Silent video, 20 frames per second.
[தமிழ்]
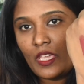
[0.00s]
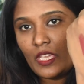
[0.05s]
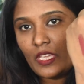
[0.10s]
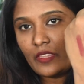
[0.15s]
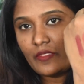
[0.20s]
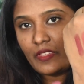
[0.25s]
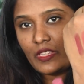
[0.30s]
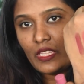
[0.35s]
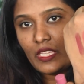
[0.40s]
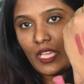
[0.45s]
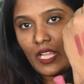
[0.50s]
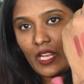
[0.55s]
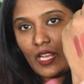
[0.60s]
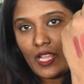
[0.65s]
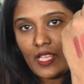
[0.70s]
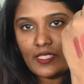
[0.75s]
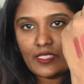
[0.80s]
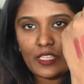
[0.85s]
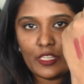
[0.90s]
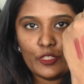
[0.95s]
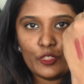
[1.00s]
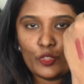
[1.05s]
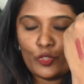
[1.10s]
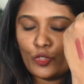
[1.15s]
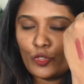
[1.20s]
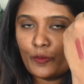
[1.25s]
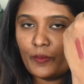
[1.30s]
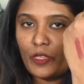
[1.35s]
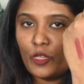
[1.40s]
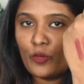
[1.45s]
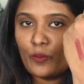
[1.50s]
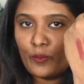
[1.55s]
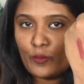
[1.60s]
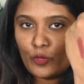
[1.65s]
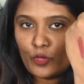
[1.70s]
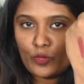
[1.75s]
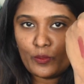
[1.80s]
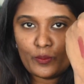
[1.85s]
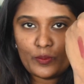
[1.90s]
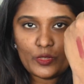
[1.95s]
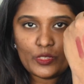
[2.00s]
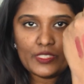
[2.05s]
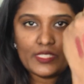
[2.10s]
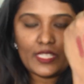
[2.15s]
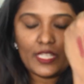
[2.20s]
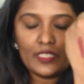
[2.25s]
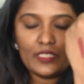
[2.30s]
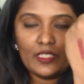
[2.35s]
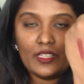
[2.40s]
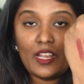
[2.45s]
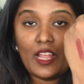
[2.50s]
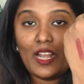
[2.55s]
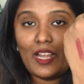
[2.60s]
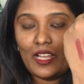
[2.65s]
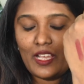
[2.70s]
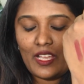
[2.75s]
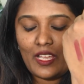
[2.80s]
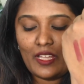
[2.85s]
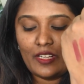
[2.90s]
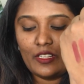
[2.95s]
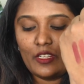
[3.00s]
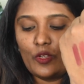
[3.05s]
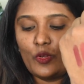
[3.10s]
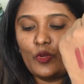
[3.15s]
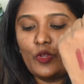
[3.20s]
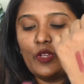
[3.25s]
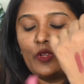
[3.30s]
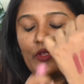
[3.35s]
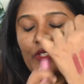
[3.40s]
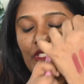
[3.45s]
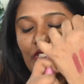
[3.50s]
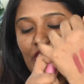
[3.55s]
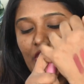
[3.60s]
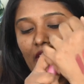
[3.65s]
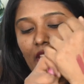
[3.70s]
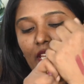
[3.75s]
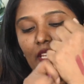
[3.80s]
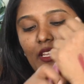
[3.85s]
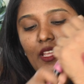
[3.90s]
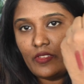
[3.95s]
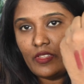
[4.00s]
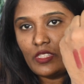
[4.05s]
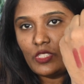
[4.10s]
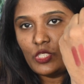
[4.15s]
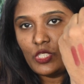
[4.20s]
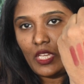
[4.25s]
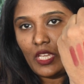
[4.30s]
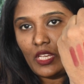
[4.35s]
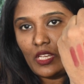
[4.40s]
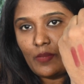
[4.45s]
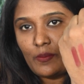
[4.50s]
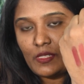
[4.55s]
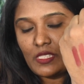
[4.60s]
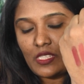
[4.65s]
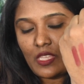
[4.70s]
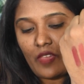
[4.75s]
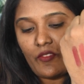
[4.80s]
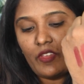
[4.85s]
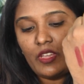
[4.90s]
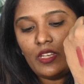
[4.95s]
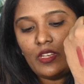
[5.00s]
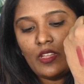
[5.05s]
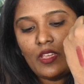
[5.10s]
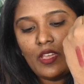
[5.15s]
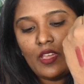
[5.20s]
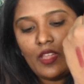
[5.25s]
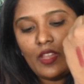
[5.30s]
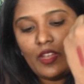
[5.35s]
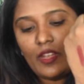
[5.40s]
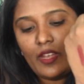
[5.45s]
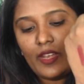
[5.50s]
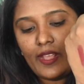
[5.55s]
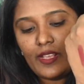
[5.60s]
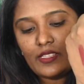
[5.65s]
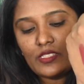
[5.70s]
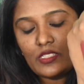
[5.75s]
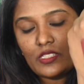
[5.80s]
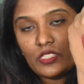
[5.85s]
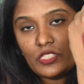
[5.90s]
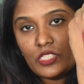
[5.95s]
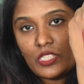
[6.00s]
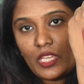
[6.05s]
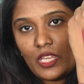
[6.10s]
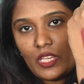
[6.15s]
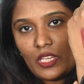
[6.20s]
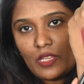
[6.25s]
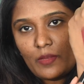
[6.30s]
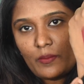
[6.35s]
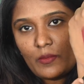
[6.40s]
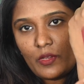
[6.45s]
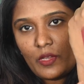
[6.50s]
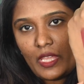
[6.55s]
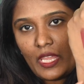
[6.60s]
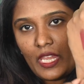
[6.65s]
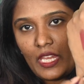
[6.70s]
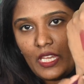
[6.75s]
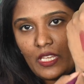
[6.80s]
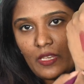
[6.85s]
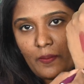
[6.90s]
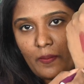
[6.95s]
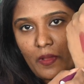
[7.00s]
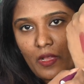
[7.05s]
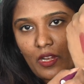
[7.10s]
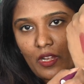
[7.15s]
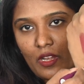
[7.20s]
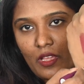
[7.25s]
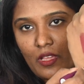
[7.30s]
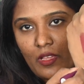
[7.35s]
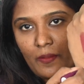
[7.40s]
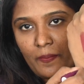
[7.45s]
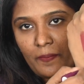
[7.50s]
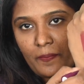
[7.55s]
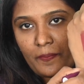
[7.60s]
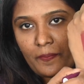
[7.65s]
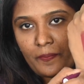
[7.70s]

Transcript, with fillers: இது வந்து எல்லா ஸ்கின் டோனுக்குமே ரொம்ப ரொம்ப சட்டில் அழகாக இருக்கக்கூடிய ஒரு ஷேட் இது வந்து ஷேட் நம்பர் செவன் நெக்ஸ்ட் ஷேட் நம்பர் எயிட் பார்க்கலாம்